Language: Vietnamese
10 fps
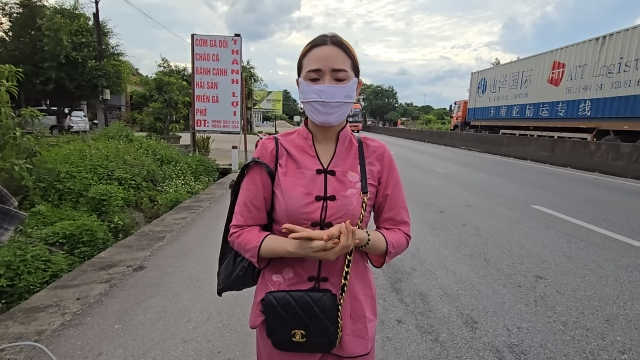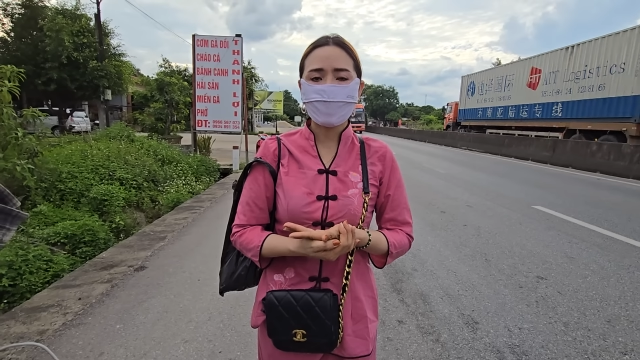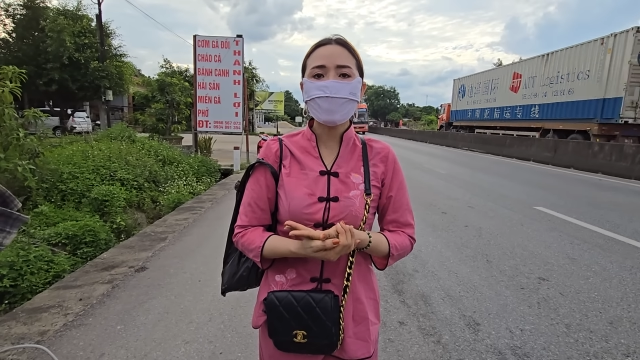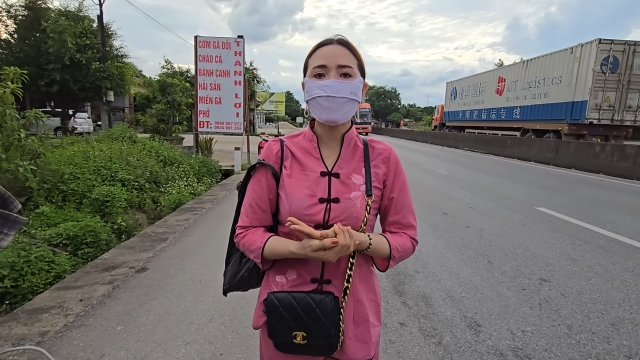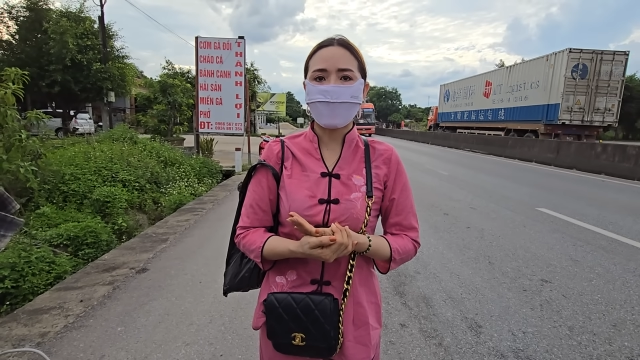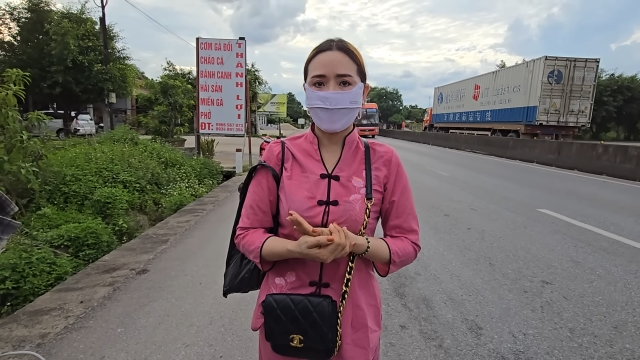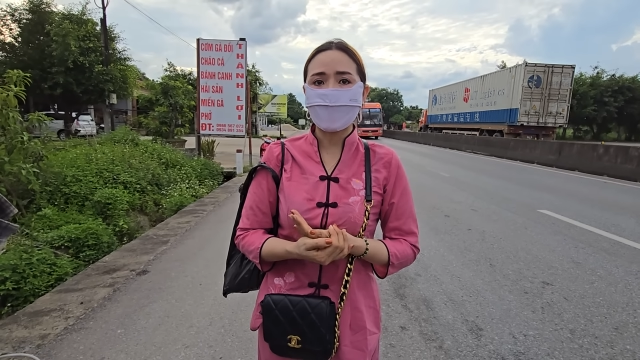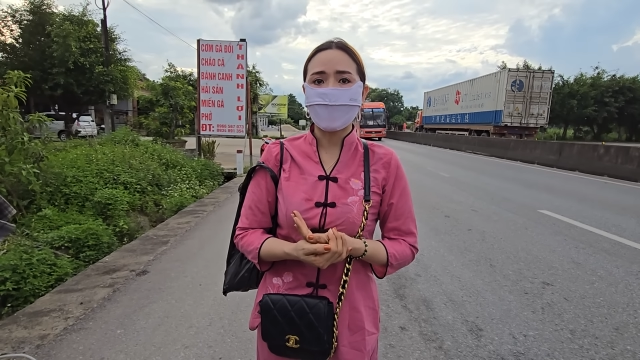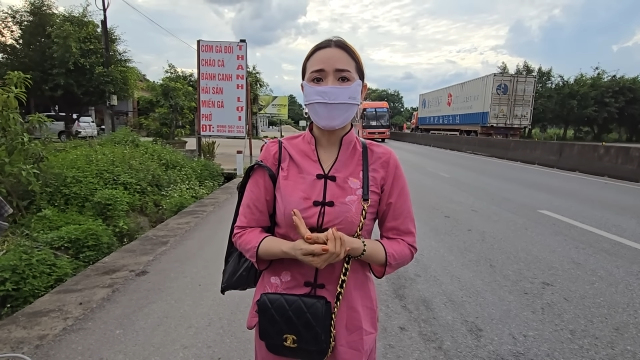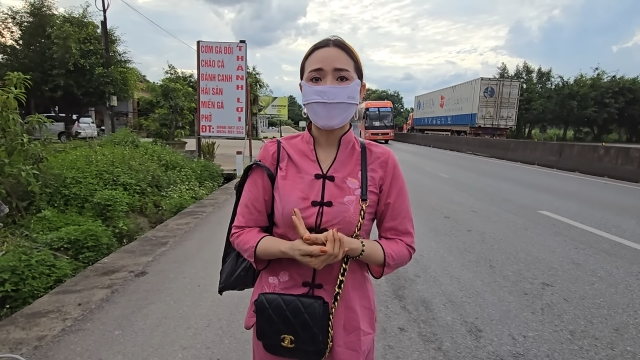Chị đã biết đến
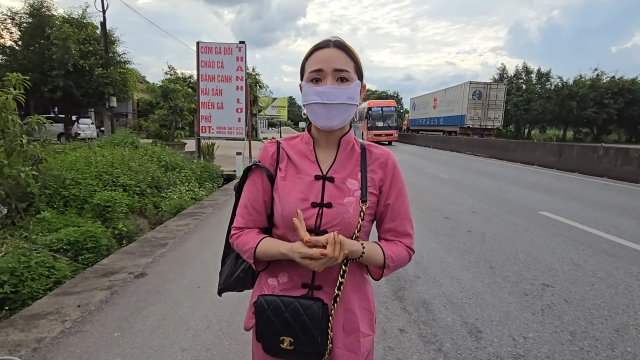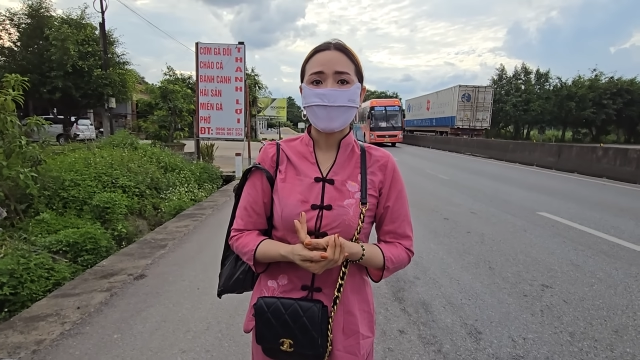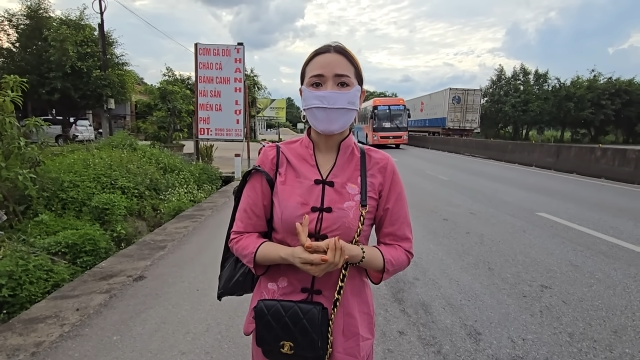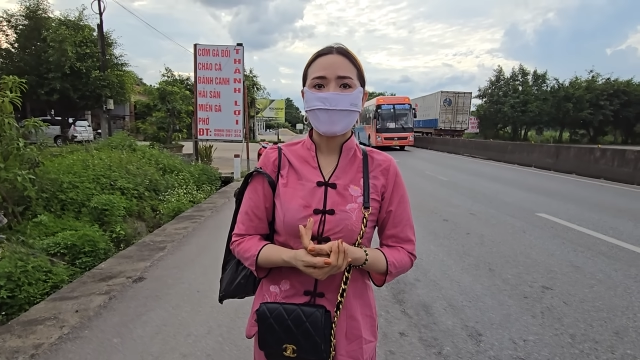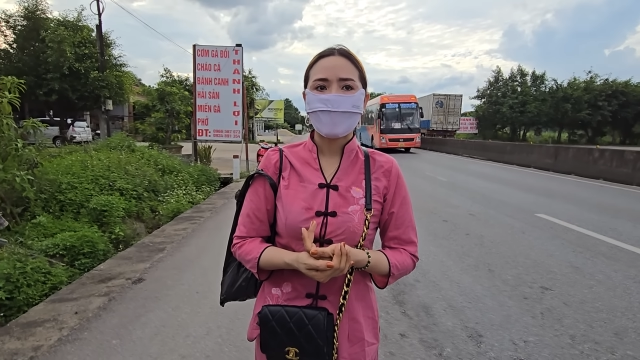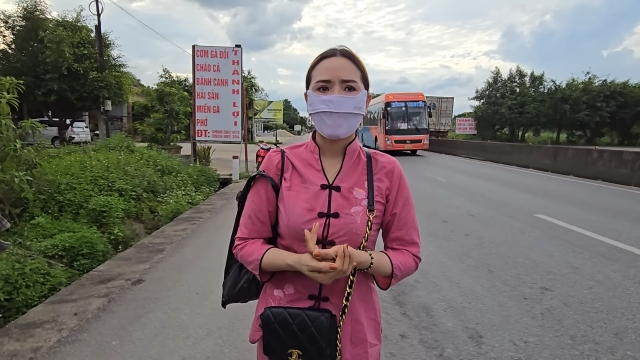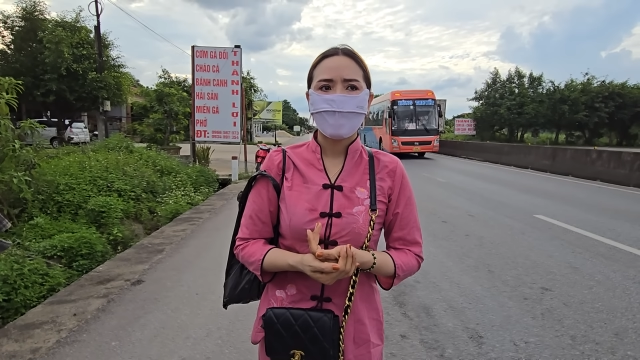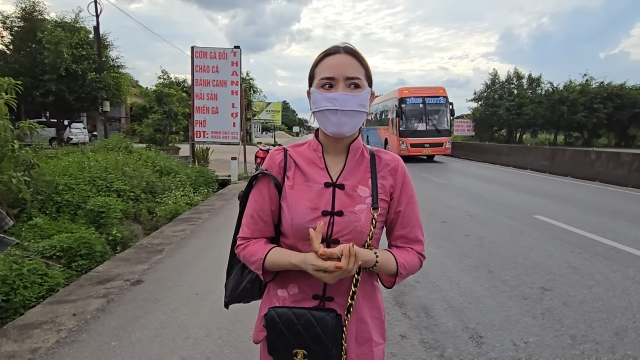thầy Minh Tuệ từ khi nào?